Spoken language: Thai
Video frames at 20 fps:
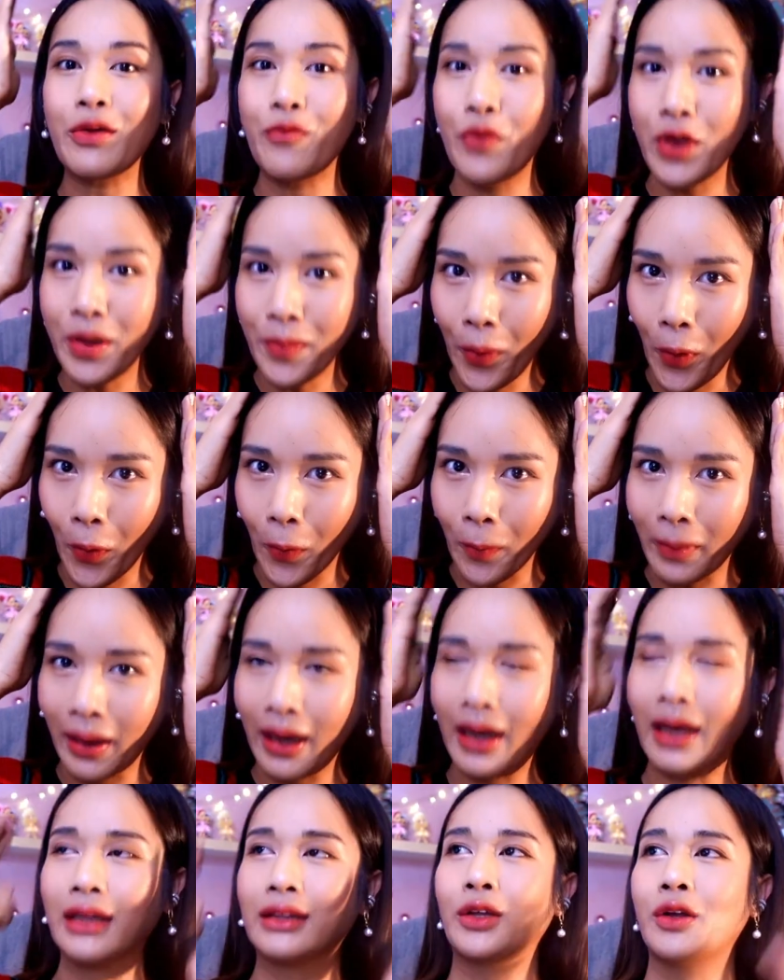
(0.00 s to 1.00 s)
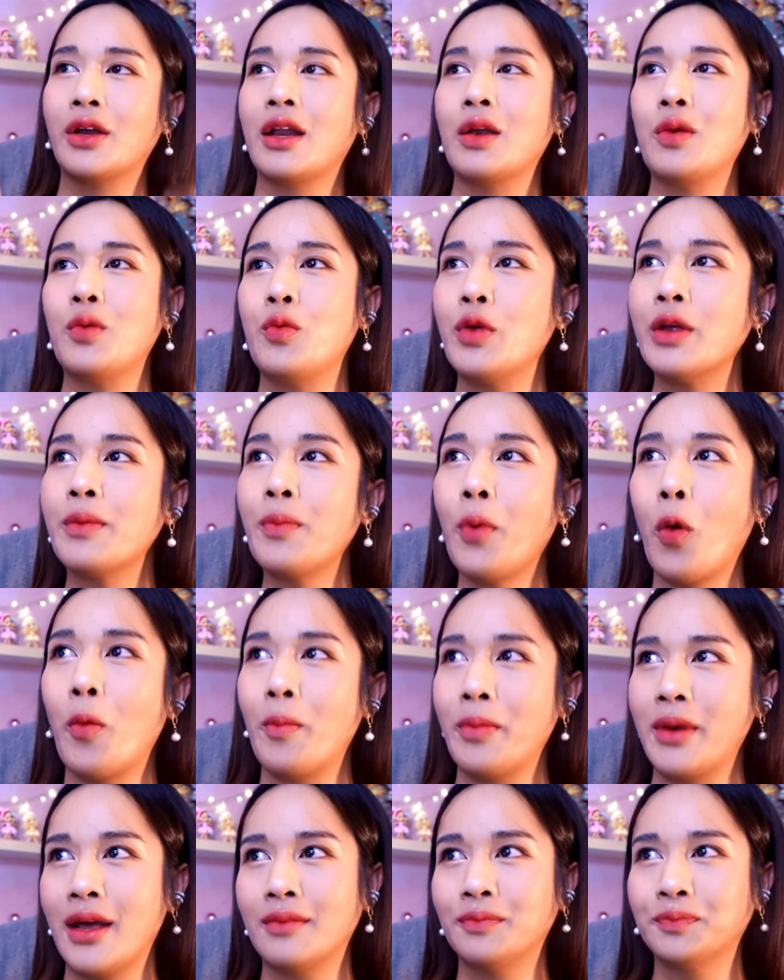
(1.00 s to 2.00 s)
ใส่วิกผมค่ะตอนนั้นวิกผม
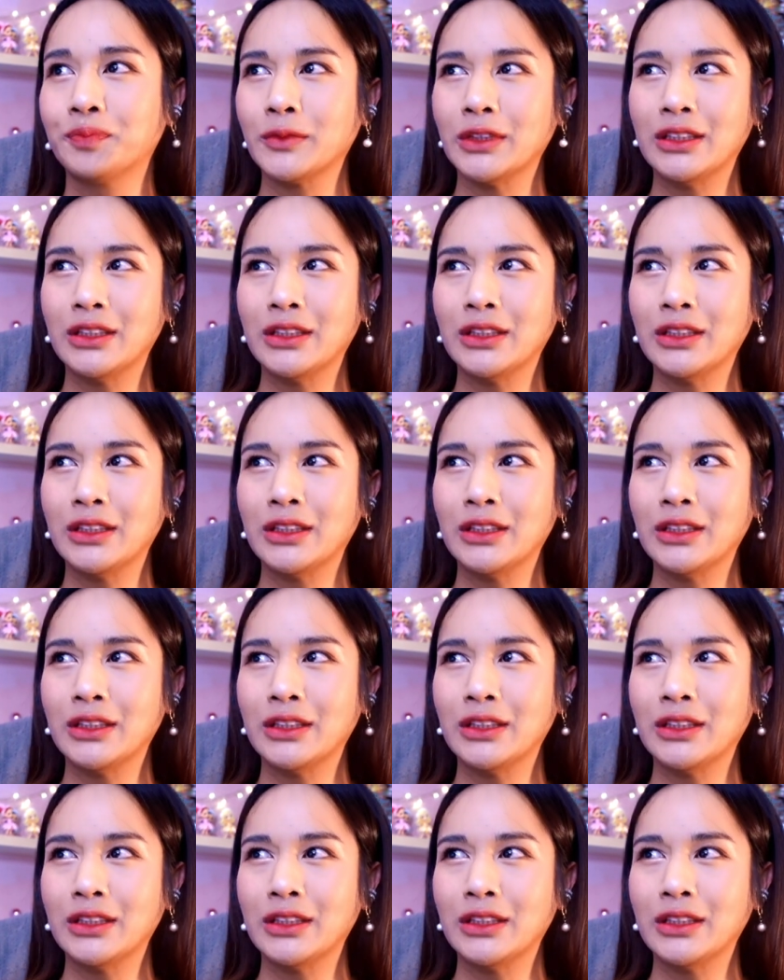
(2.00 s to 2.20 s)
เนี่ย